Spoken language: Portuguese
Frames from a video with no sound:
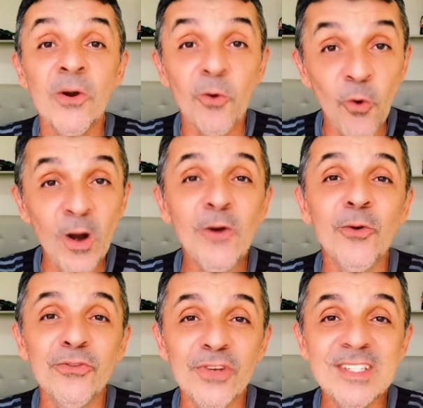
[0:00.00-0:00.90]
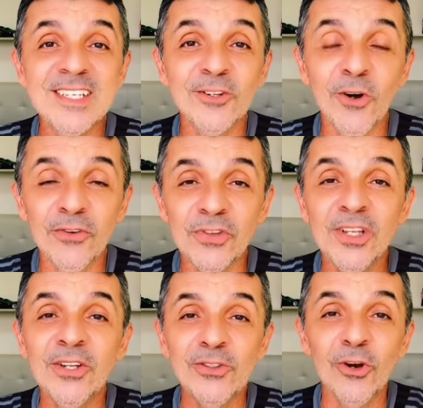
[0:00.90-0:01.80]
com a Covid-19,
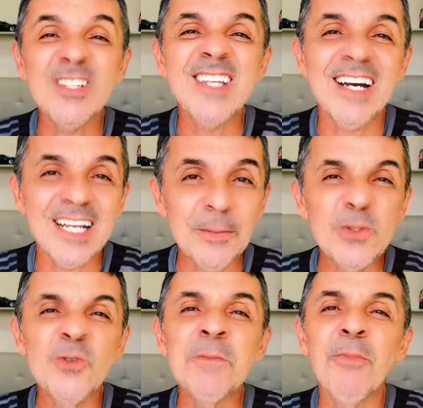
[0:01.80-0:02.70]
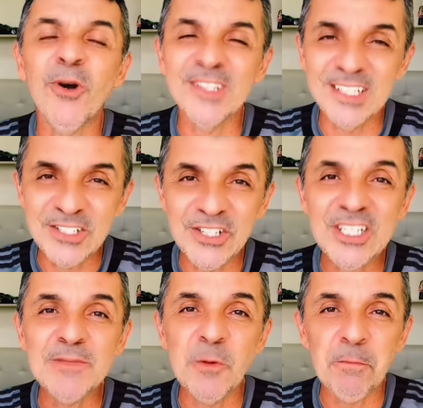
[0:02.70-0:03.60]
nós daremos um
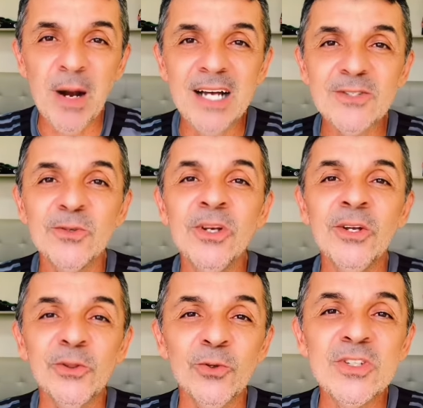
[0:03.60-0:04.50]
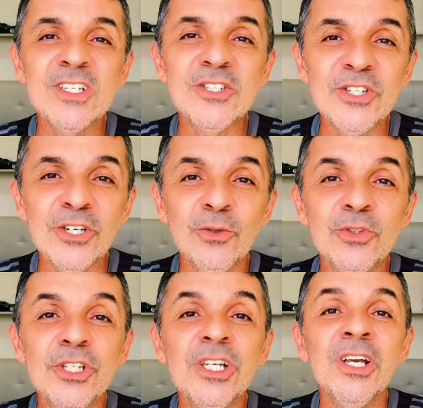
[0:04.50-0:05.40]
importantíssimo passo no sentido
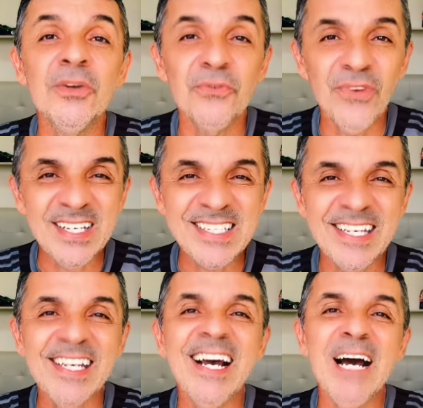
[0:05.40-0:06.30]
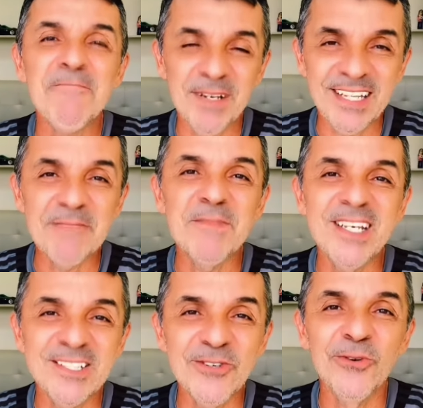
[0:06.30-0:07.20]
de vencer a
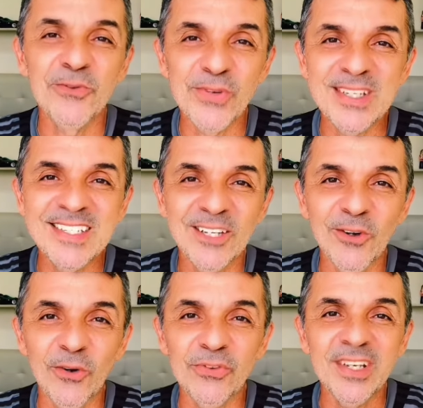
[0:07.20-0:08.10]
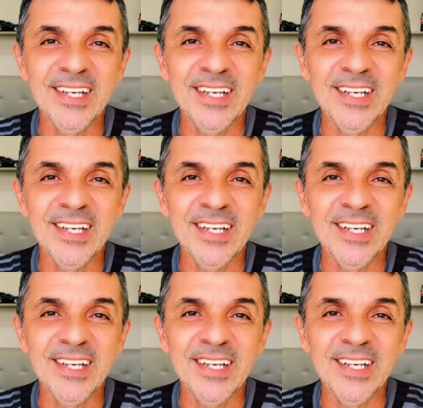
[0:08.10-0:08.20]
pandemia de Covid-19.